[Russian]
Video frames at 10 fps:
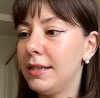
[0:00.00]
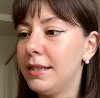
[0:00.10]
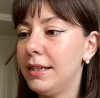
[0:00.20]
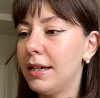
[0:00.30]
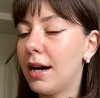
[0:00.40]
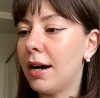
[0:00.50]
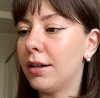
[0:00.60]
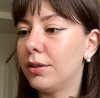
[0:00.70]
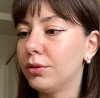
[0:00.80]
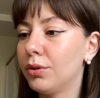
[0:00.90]

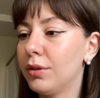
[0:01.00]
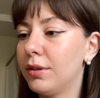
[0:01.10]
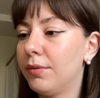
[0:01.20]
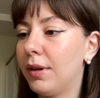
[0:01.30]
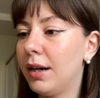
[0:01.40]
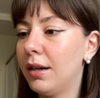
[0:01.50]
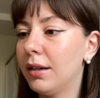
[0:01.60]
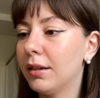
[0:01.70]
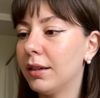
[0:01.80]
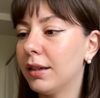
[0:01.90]
CA02,
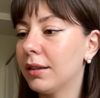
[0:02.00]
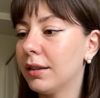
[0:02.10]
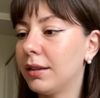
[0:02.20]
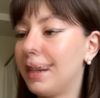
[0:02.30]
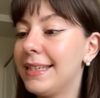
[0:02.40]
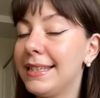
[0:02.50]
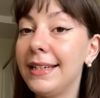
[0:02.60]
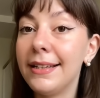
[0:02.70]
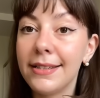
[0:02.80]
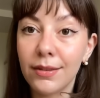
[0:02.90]
как-то так. Если
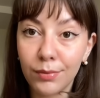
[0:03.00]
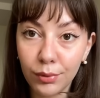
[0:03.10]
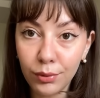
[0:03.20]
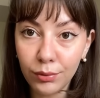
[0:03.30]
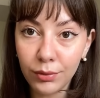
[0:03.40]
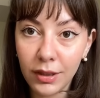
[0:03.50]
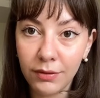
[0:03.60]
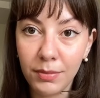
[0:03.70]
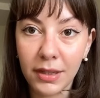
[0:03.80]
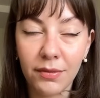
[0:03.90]
я не забуду, или
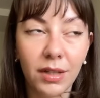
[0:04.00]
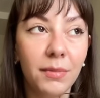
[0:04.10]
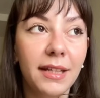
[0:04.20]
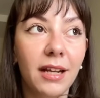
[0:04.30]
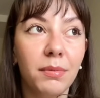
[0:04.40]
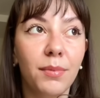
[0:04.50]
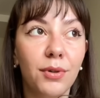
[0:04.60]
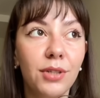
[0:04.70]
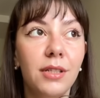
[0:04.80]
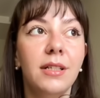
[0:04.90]
вы меня там в комментариях
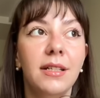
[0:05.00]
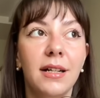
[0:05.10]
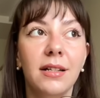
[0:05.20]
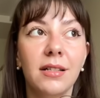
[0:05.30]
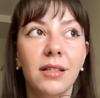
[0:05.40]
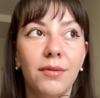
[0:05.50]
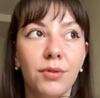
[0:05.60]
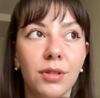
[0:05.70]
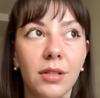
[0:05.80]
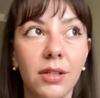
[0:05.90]
попросите, я
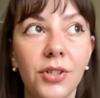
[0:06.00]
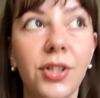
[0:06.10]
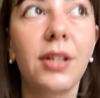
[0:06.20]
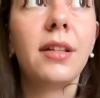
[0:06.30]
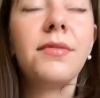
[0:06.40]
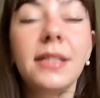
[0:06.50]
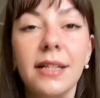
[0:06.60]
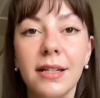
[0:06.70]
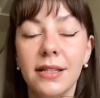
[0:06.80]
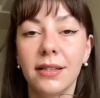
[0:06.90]
оставлю ссылочки на все
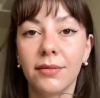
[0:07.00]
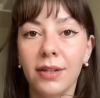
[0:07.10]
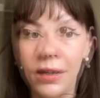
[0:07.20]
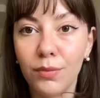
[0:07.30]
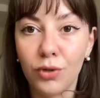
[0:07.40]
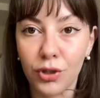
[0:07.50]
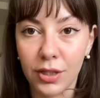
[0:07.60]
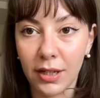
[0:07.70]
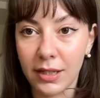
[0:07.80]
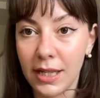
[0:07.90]
эти товары, где можно
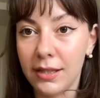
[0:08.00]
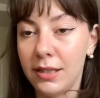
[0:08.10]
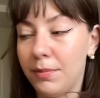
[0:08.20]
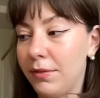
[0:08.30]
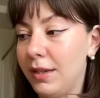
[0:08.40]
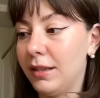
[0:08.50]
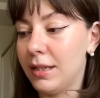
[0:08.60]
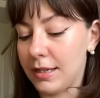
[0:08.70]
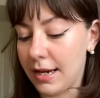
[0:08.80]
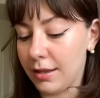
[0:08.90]
заказать, где
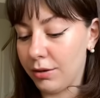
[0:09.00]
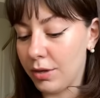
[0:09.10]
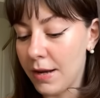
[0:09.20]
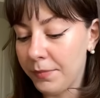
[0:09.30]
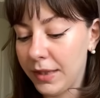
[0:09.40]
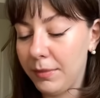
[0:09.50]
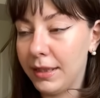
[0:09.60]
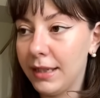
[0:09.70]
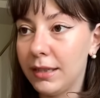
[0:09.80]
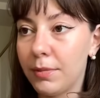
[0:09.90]
проверенные сайты. Но
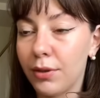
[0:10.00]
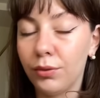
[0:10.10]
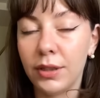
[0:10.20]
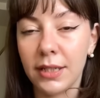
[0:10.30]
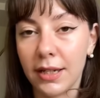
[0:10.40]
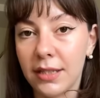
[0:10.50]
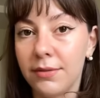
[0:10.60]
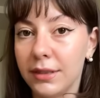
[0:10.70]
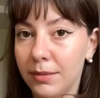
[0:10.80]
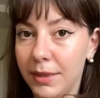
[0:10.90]
именно этот продукт я
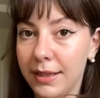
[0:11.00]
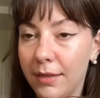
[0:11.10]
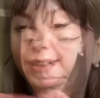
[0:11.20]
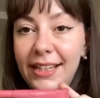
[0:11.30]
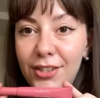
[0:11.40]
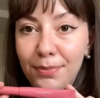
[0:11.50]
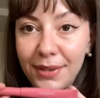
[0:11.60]
заказывала на мейкап. Дальше, по